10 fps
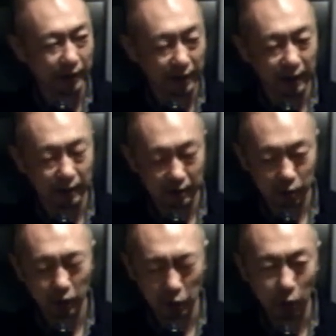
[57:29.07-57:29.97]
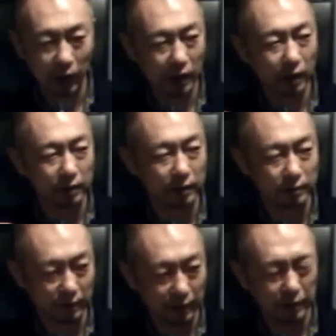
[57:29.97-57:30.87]
でそこには乗っからなかったんですよ
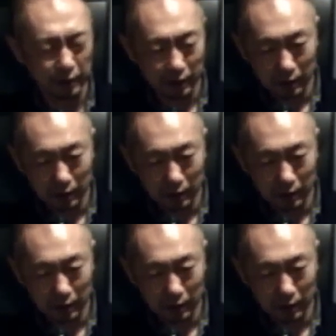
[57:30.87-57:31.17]
ね。